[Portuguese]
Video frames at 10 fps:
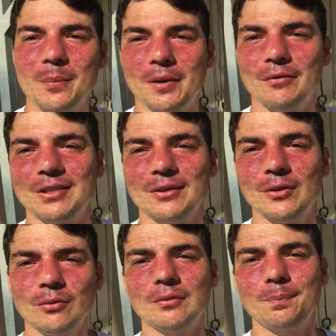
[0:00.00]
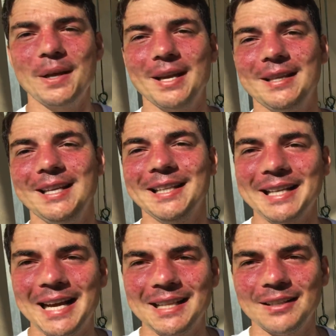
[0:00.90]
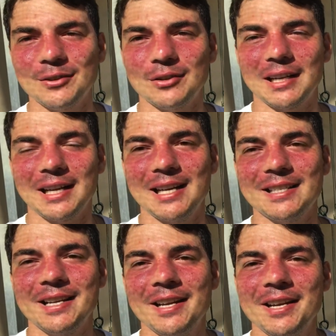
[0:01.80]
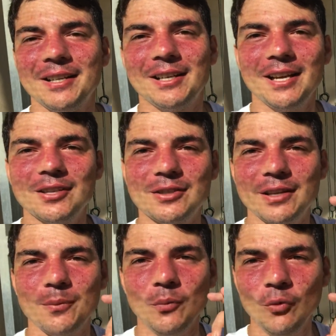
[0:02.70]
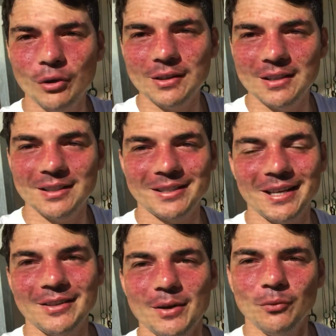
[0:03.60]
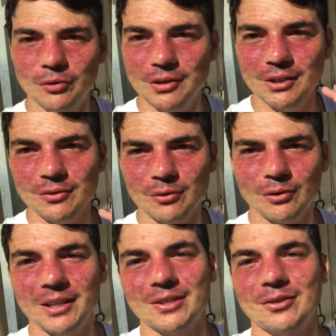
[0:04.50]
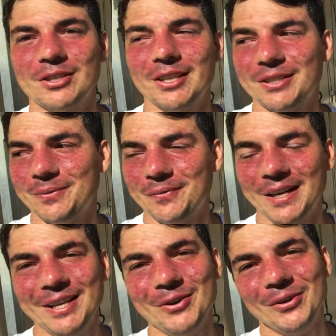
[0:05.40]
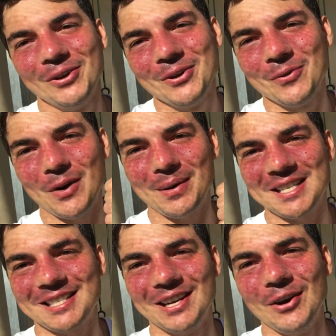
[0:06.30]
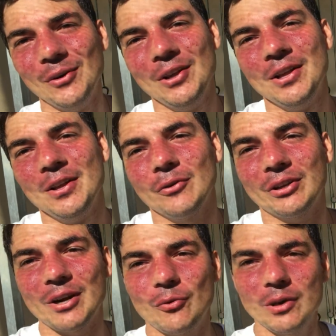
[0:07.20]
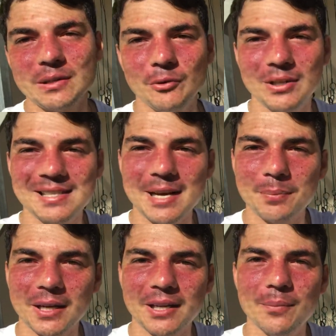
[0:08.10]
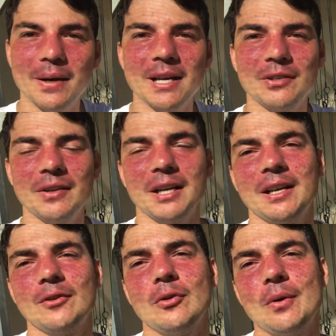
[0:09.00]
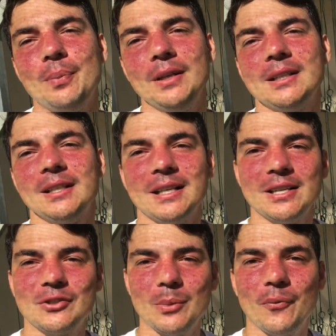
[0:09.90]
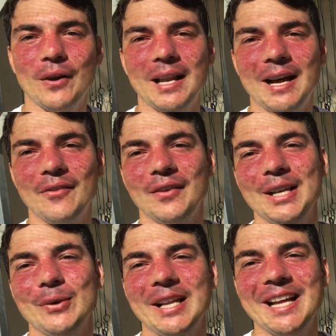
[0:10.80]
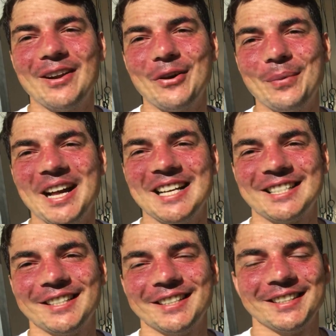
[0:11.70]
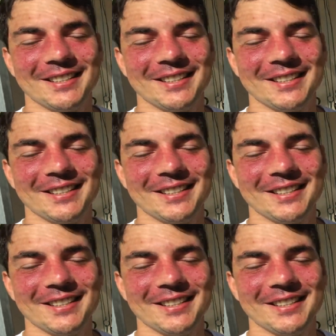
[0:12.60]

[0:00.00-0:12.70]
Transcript: Para você não perder nada na sua casa que isso aí é muito desejado e é muito triste quando acontece com a gente. Valeu? Um abração. Qualquer coisa, meu WhatsApp tá aqui embaixo. Se querendo alguma planta, é só me falar. Valeu, galera. Um abraço.